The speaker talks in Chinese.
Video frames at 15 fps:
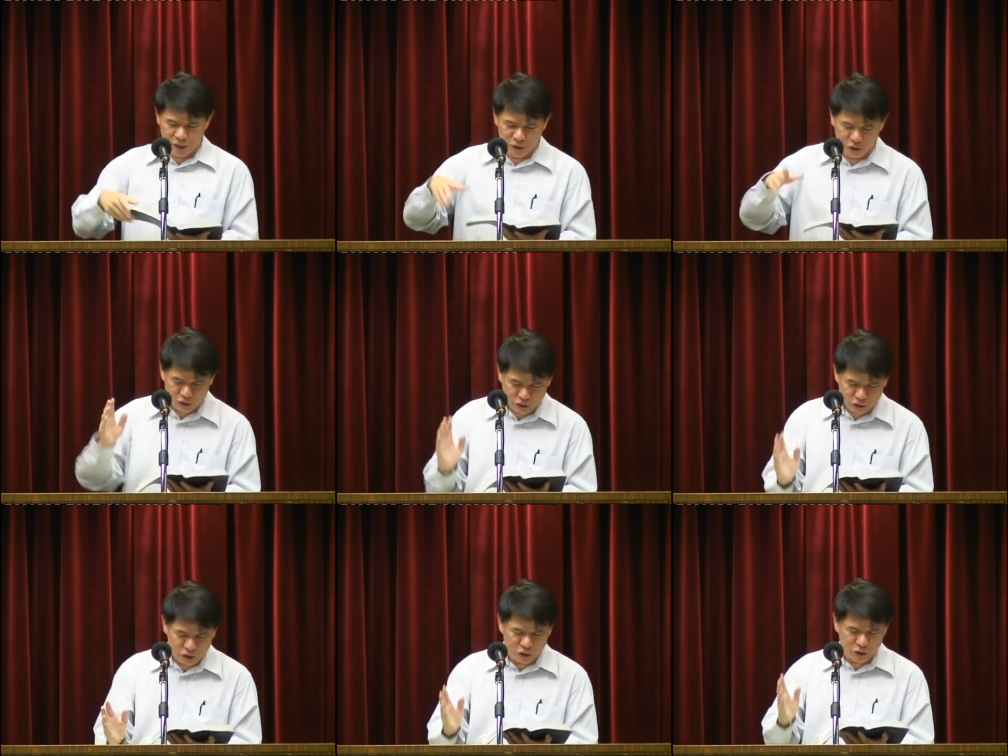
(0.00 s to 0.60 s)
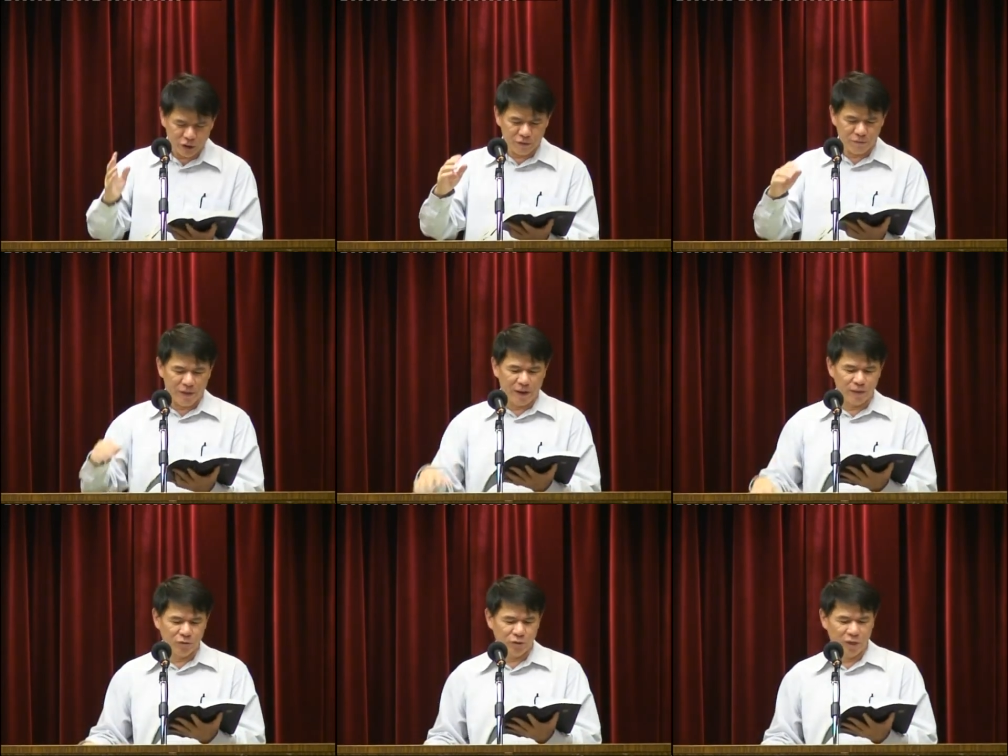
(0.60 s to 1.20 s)
继续的
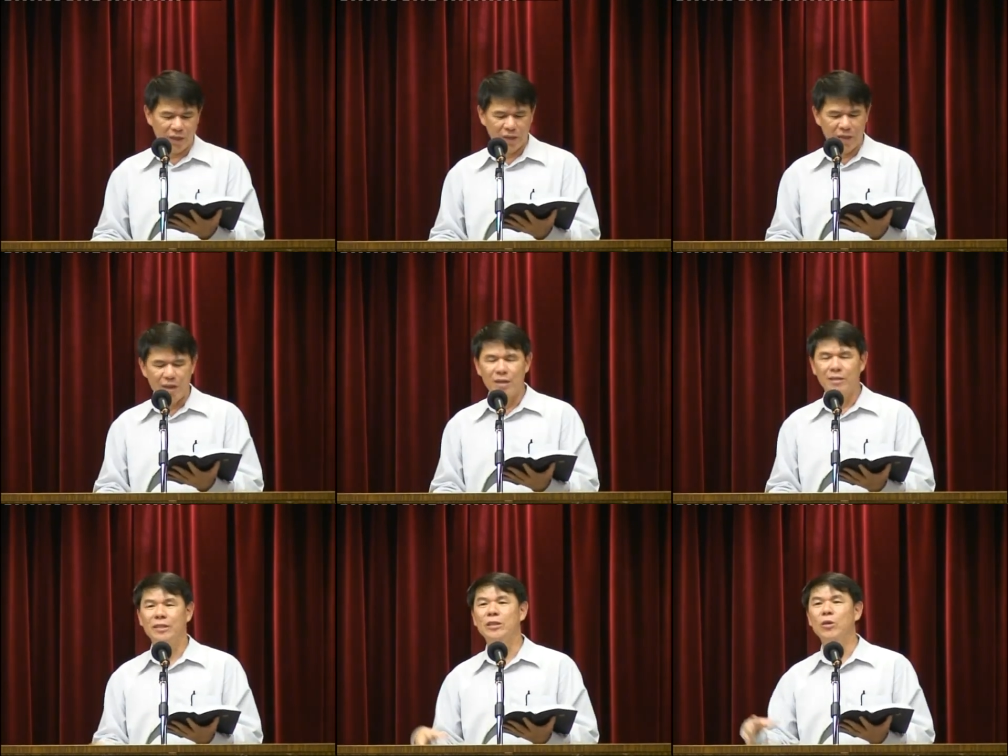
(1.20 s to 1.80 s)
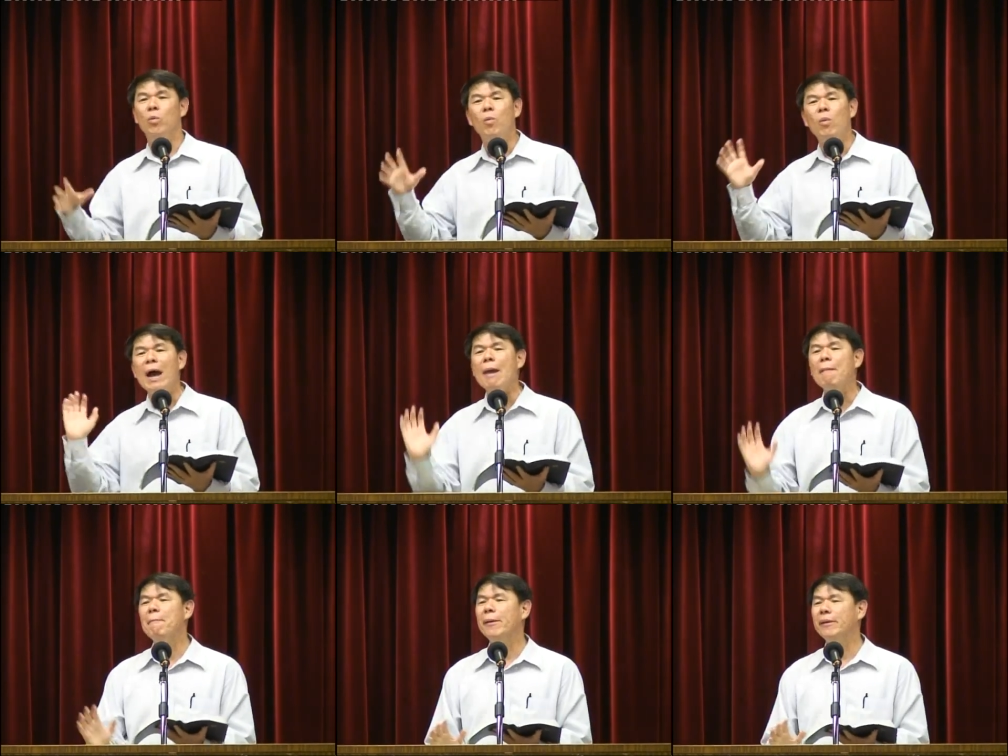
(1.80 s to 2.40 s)
犯罪，甚至
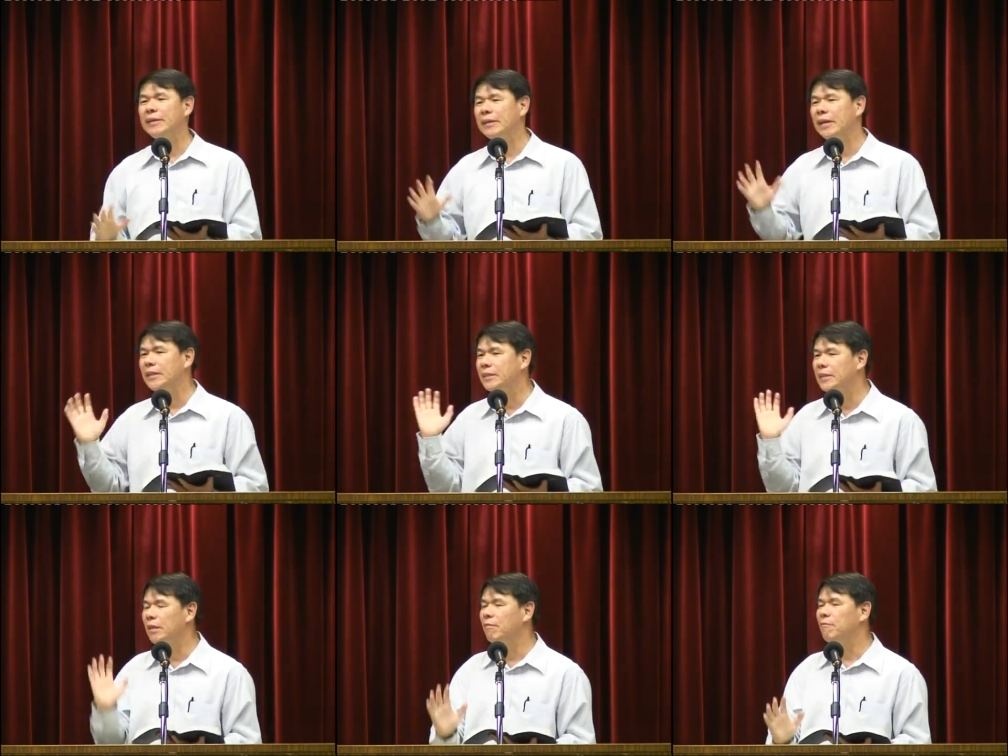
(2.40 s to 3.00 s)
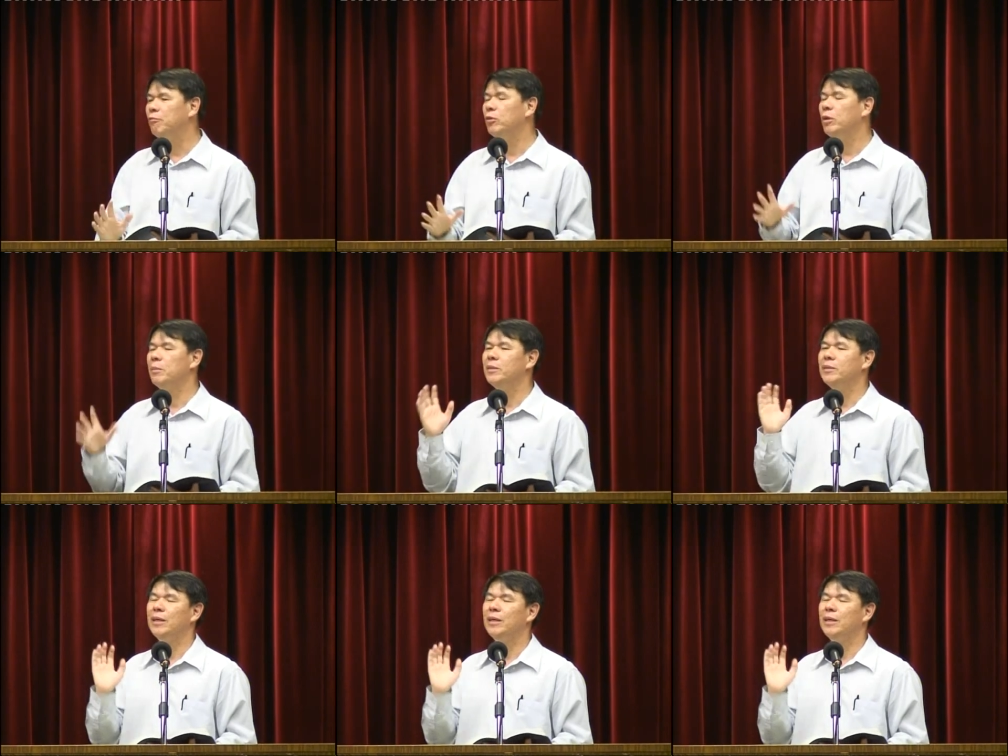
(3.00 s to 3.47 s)
外邦人来侵附你们，